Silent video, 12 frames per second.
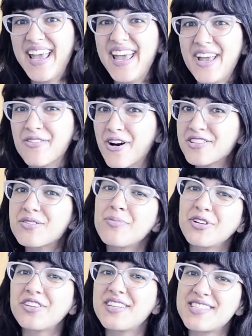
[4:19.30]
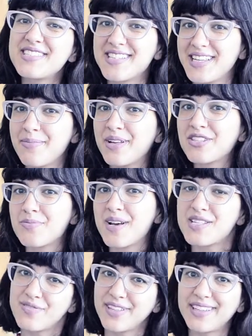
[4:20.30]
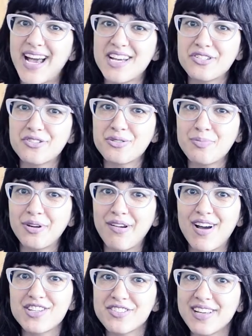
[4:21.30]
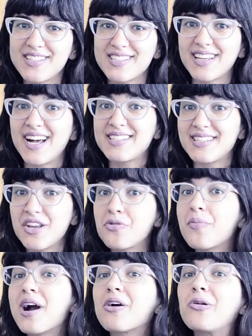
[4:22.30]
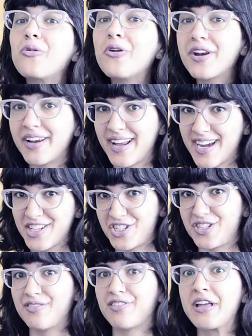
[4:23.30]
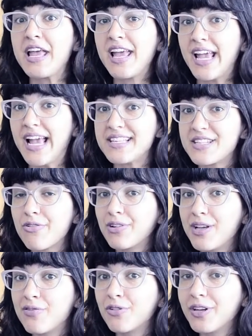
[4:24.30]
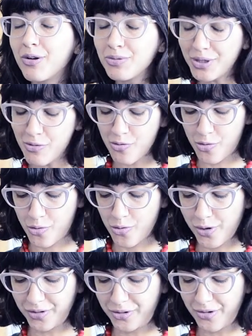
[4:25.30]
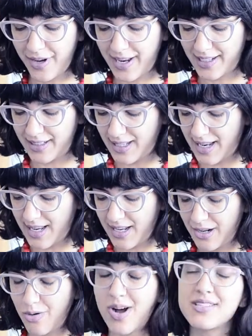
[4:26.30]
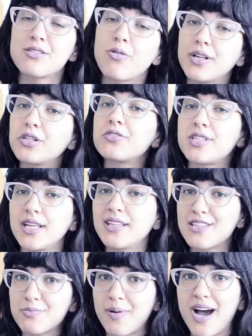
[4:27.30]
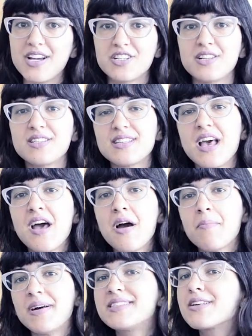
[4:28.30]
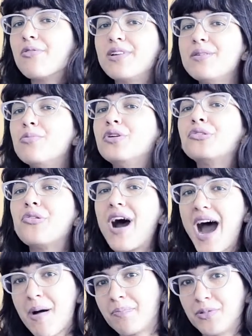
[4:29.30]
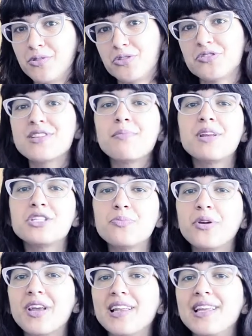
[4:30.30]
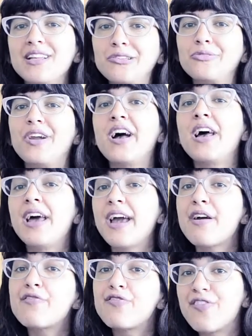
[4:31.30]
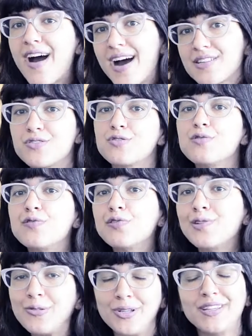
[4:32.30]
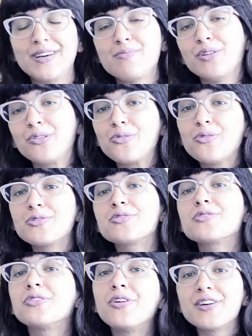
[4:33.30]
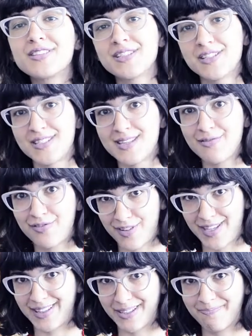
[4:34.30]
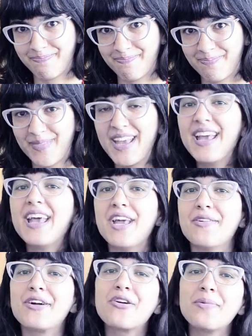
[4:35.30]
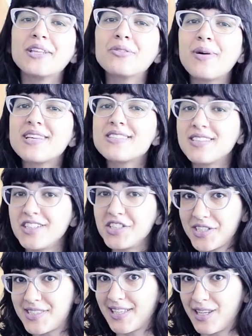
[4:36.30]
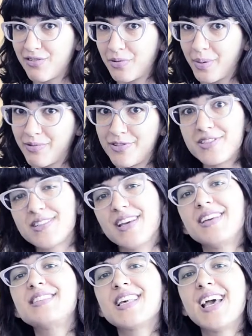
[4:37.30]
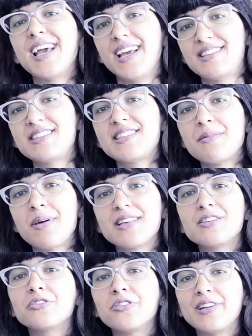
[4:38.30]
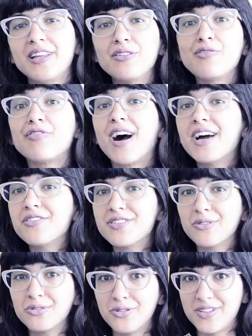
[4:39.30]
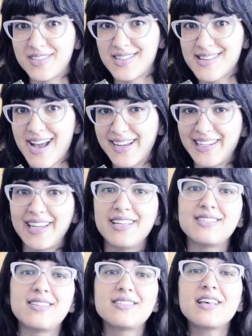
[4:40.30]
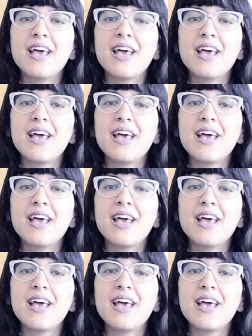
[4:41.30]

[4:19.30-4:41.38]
Eu gosto muito desses elementos mais fantásticos porque eu acho que eles trazem uma cor à narrativa. Esse é um livro não tão curto, ele tem quase 400 páginas, mas que eu li muito rápido, justamente porque a leitura é fácil, fluida, muito gostosa de ser feita. Eu recomendo bastante esse livro para vocês. Esse semestre eu estou lendo vários autores israelenses.